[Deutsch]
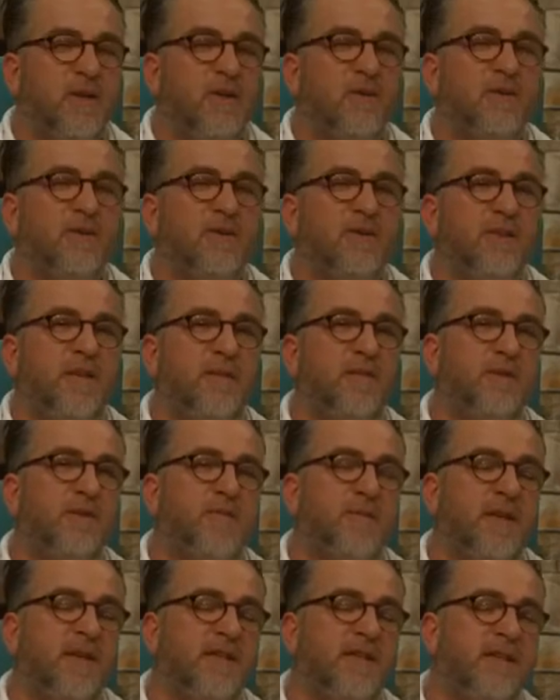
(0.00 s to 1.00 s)
Und
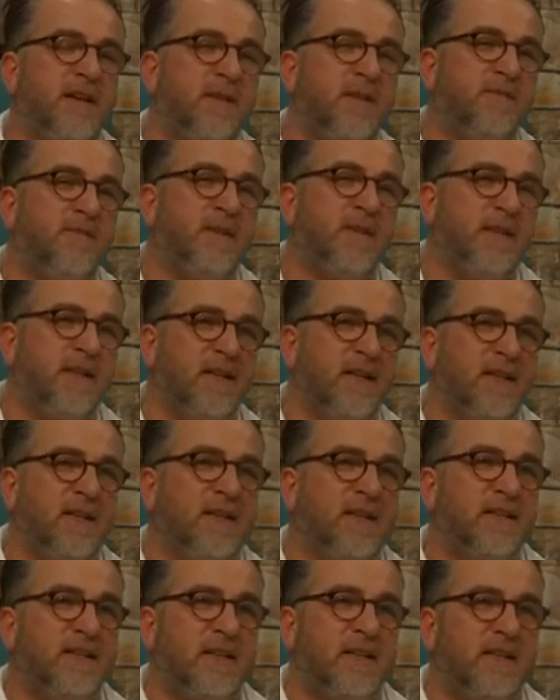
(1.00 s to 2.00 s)
dementsprechend haben wir
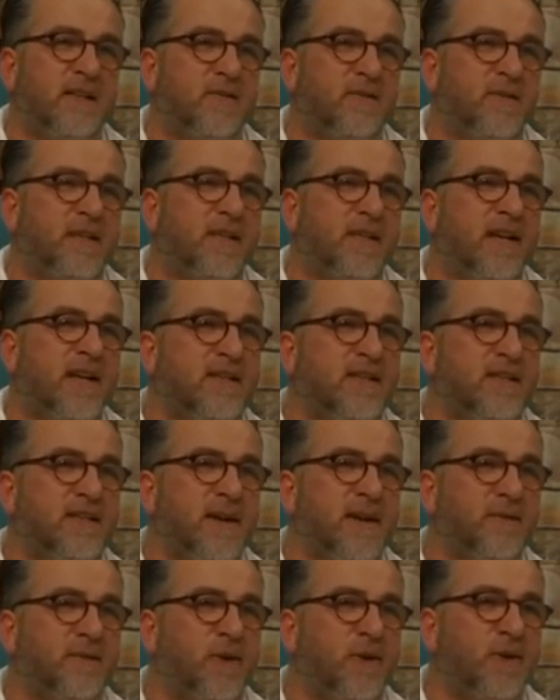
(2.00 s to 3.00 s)
dann unseren ersten
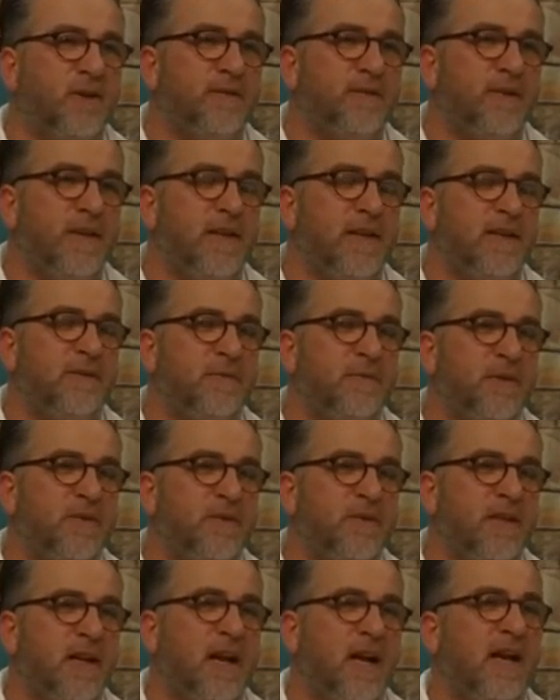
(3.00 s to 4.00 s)
Erfolg gefeiert mit
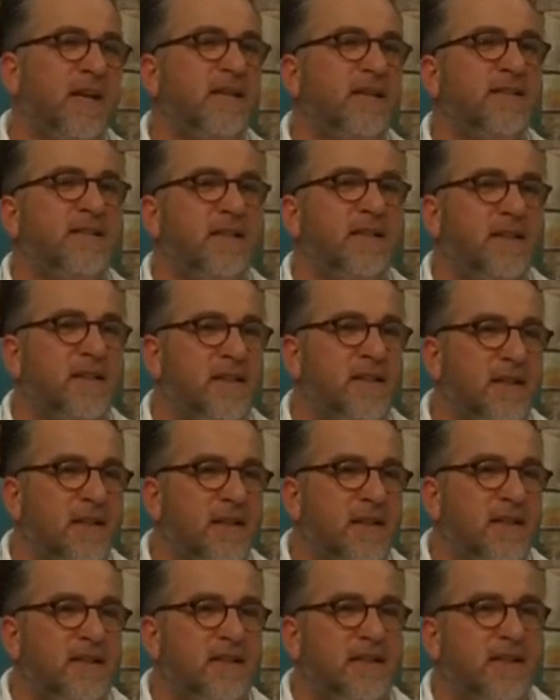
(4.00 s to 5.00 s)
unserer eigenen Single,
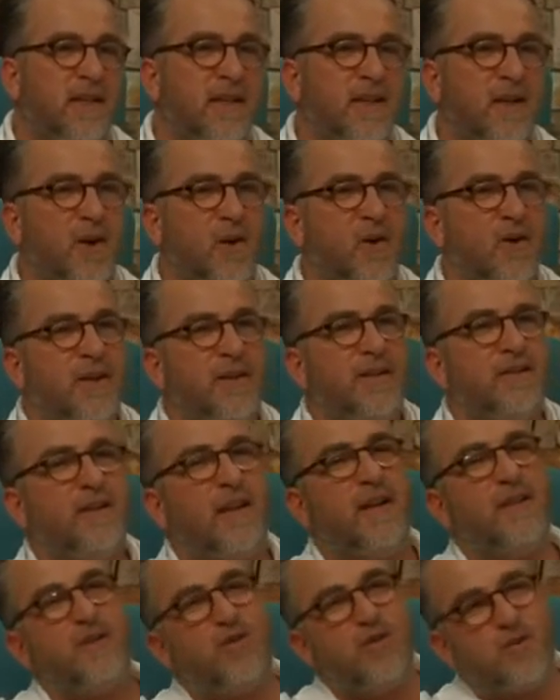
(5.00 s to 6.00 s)
die dann auch in
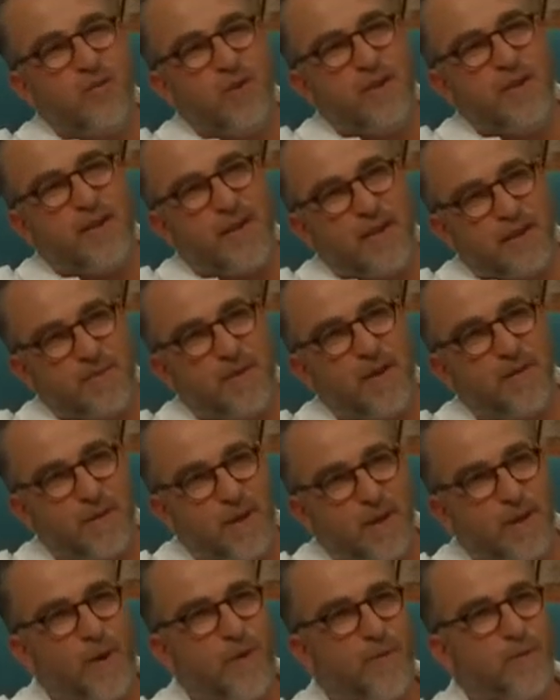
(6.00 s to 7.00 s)
Tanzschulen erstmal
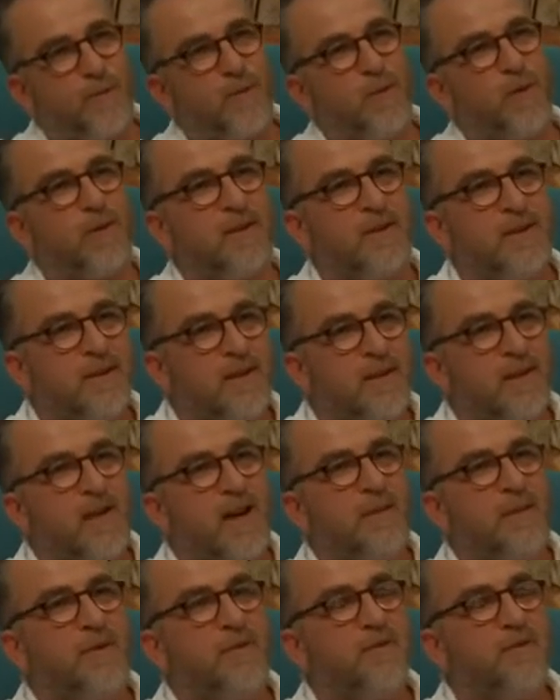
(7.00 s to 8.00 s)
verkauft wurde.
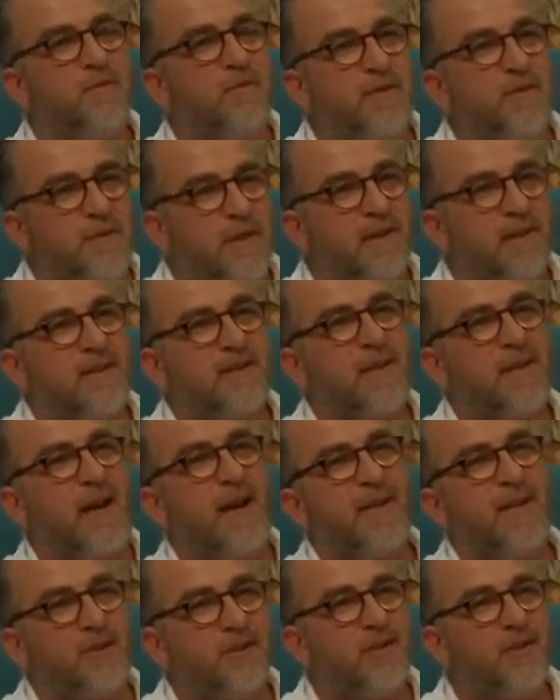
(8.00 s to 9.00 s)
Aber für mich war das der
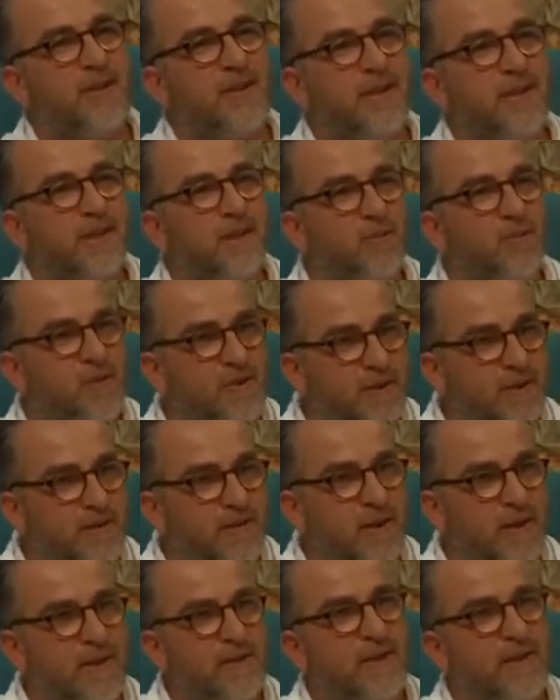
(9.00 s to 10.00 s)
Einstieg in die
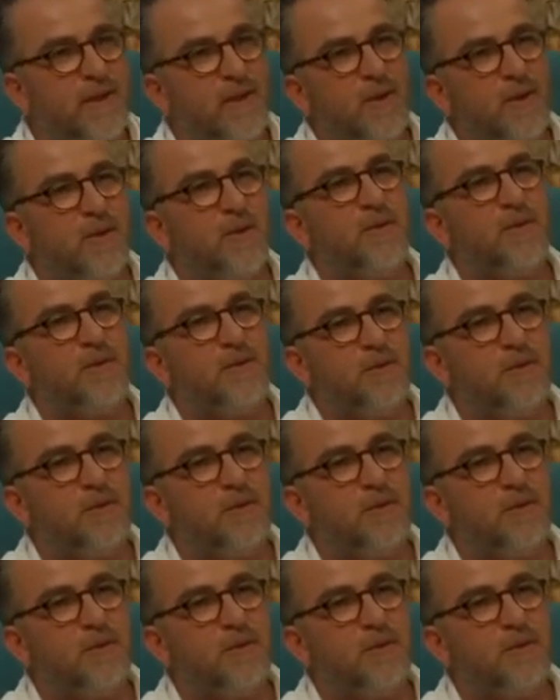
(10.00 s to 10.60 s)
Musikwelt und